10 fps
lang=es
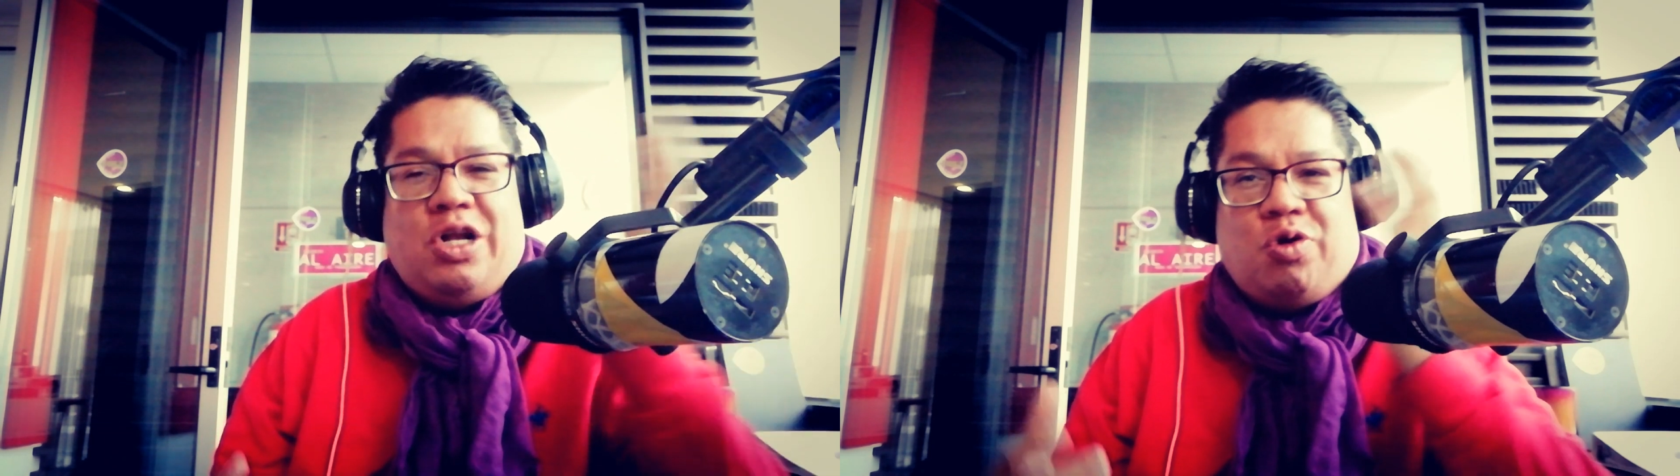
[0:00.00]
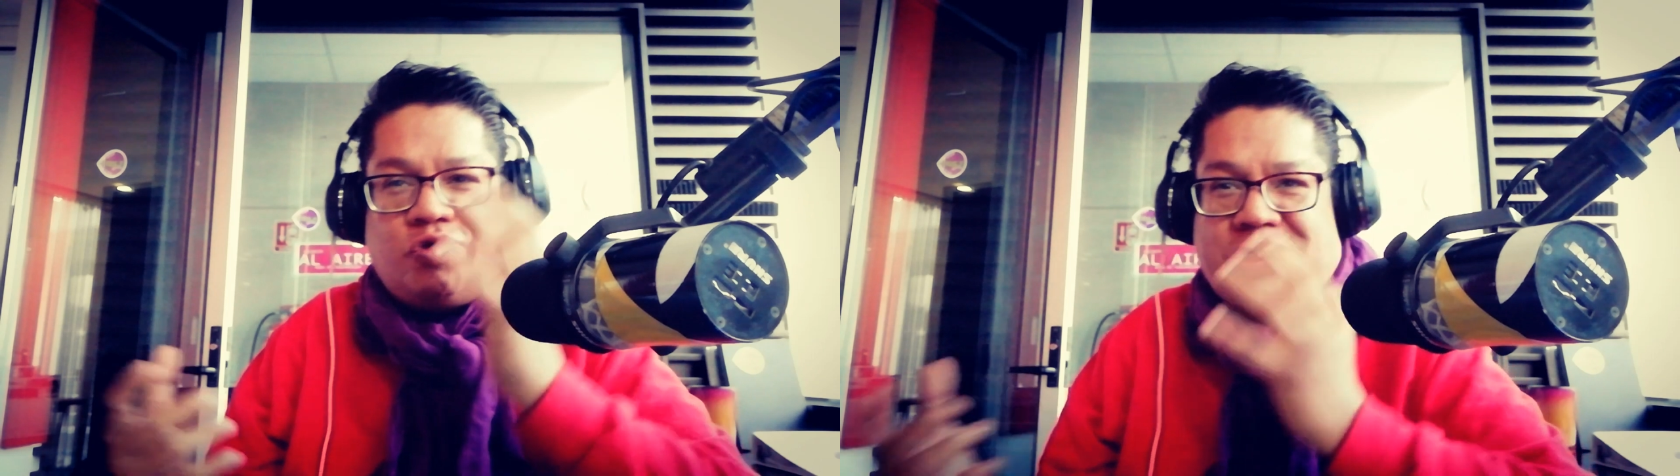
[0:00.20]

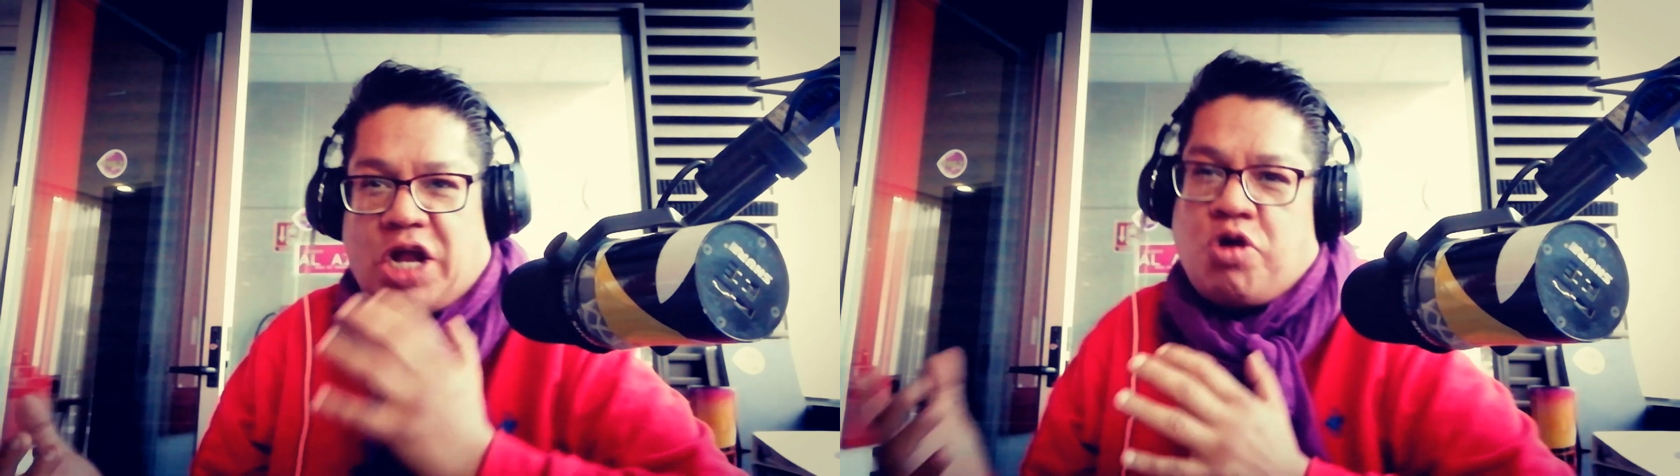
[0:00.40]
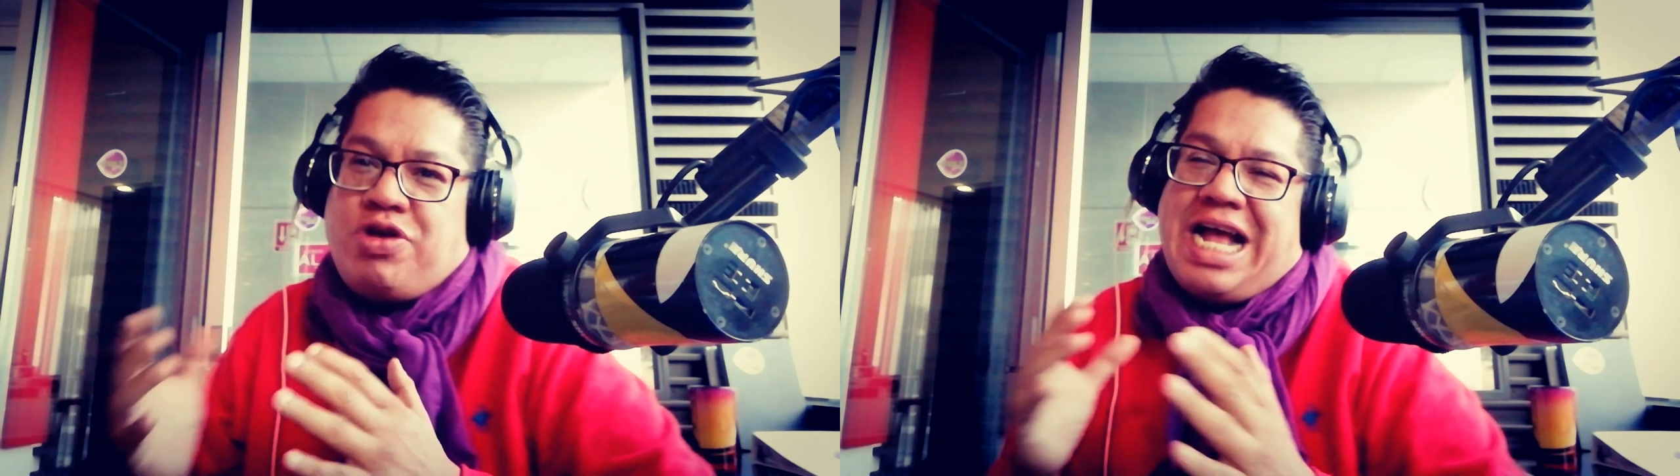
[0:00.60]
los
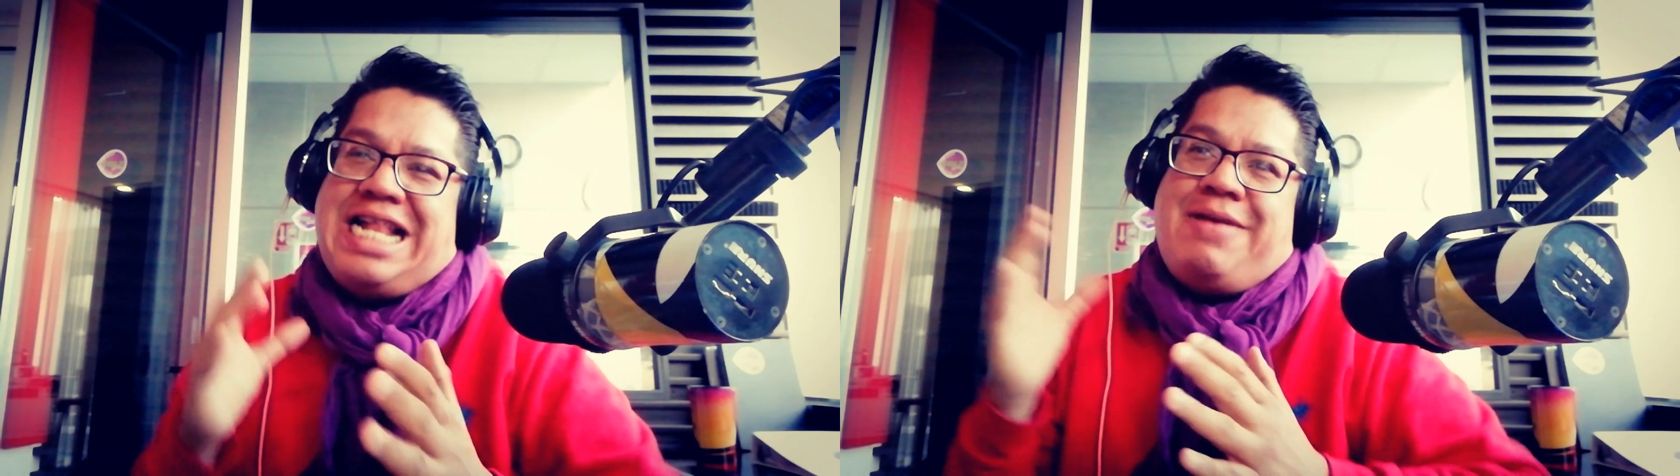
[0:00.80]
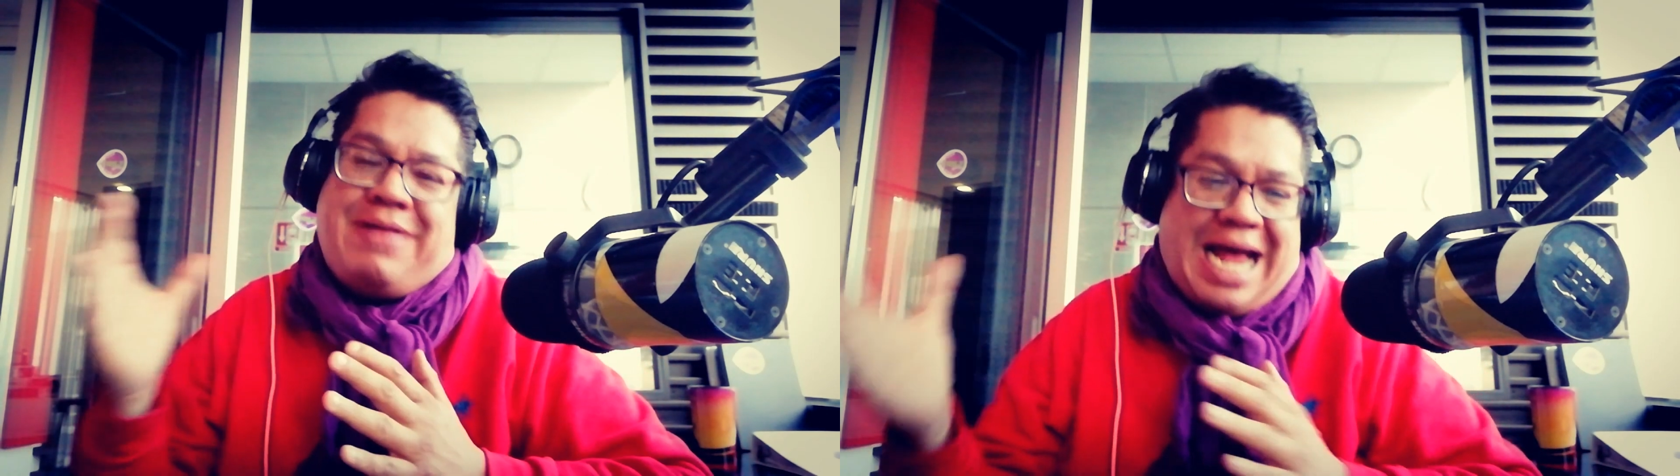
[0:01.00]
que no ya
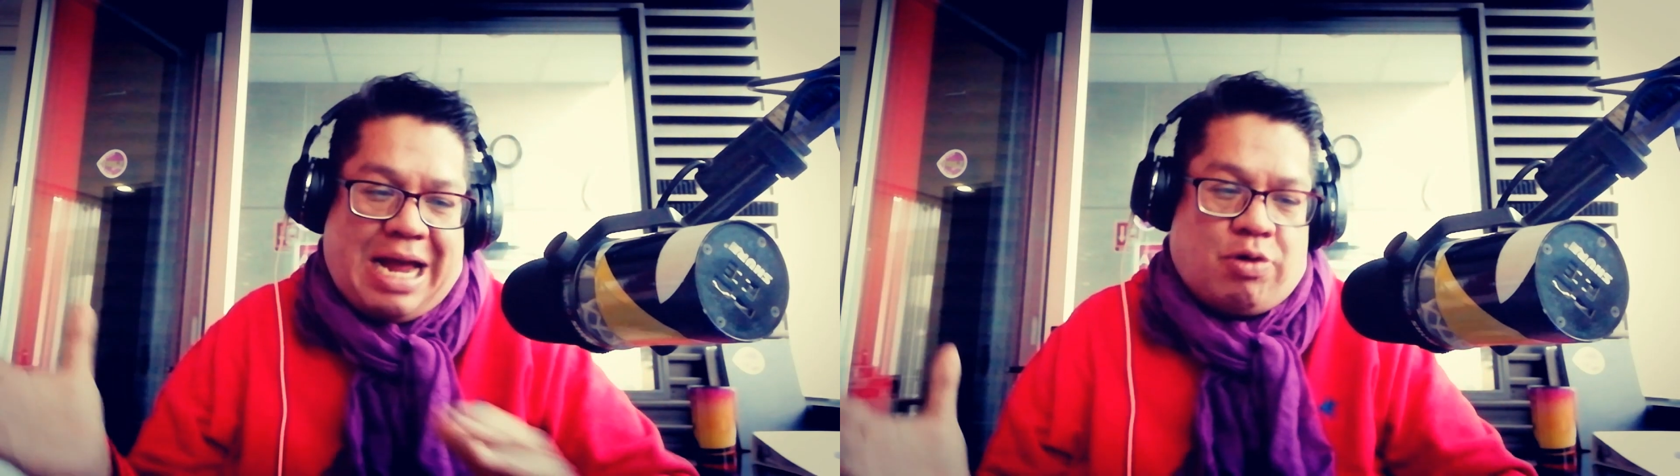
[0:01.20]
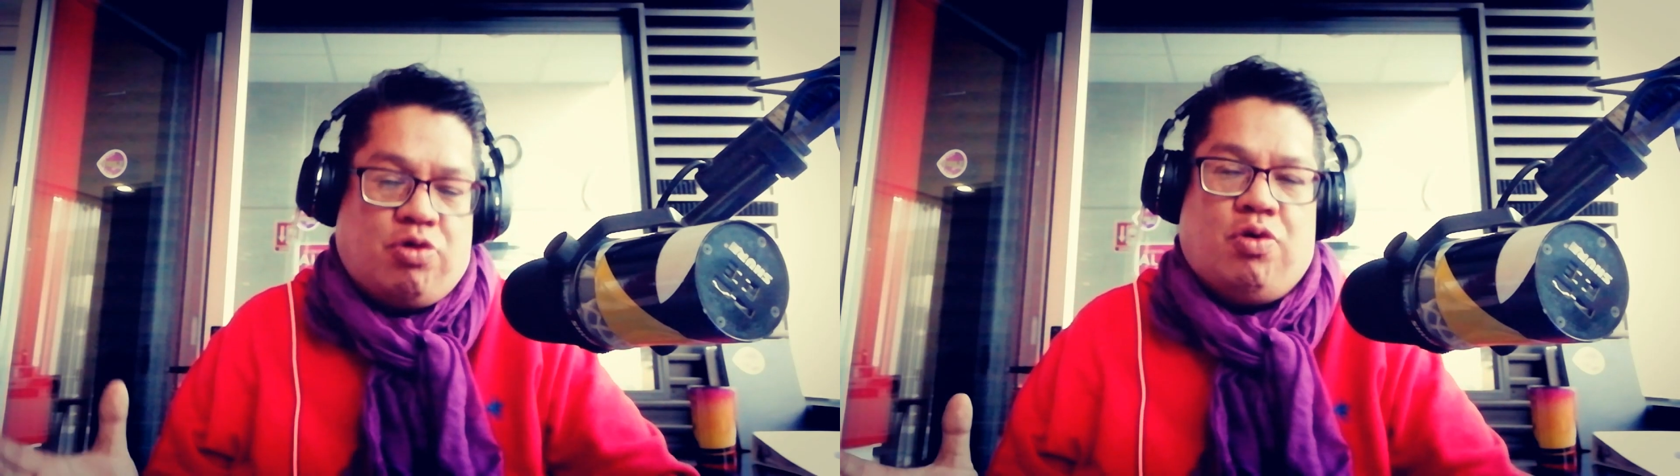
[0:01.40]

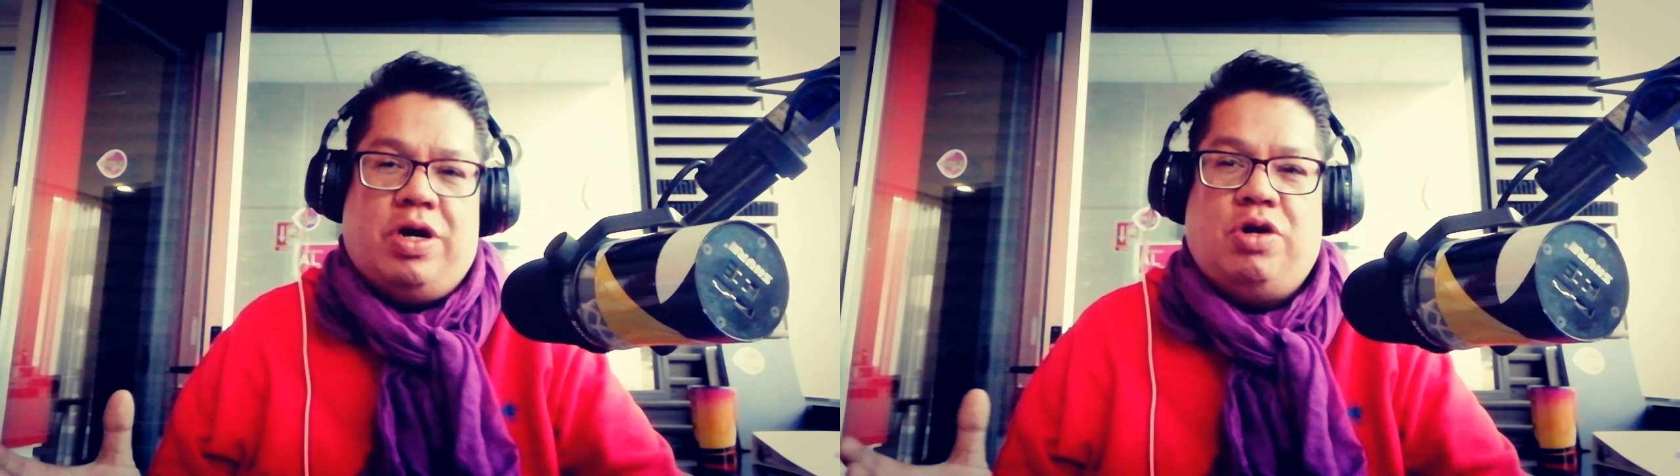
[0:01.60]
libraron lo